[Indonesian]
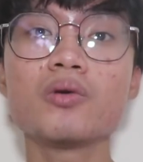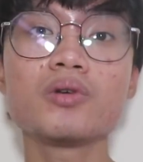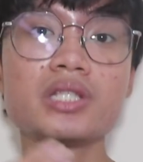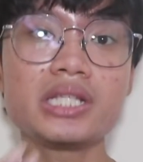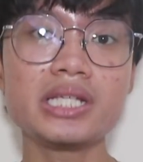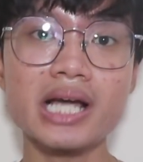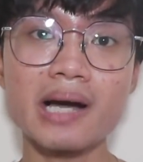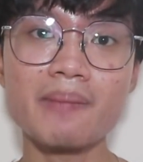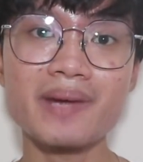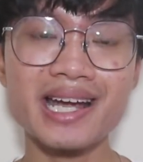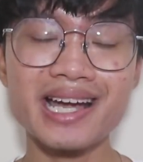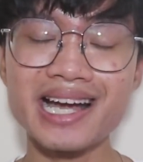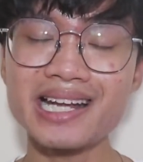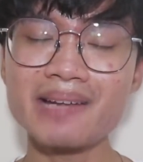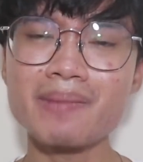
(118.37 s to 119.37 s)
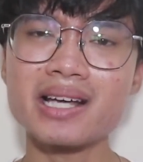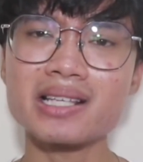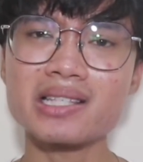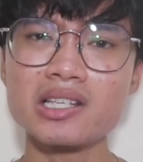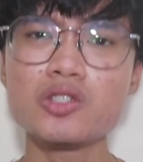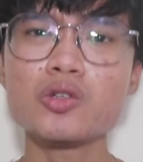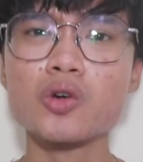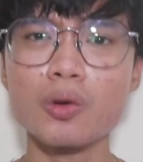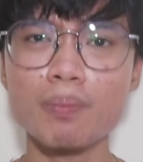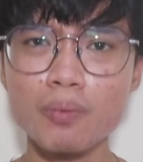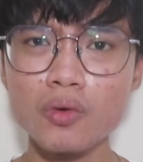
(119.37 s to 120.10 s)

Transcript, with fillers: usia mereka ini masih cukup